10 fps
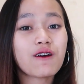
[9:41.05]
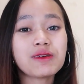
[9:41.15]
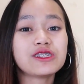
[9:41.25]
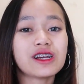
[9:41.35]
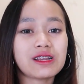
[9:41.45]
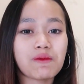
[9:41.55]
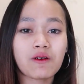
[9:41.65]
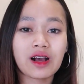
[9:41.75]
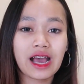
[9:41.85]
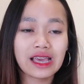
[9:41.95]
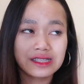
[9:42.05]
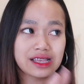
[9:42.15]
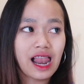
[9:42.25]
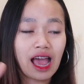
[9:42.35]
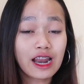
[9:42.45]
komen juga di bawah guys
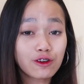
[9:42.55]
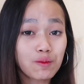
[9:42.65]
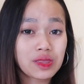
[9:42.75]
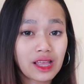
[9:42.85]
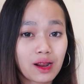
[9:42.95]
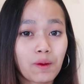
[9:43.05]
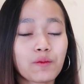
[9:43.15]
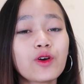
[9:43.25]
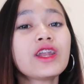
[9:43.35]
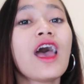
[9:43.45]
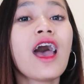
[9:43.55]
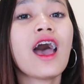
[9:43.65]
Silahkan komentar apapun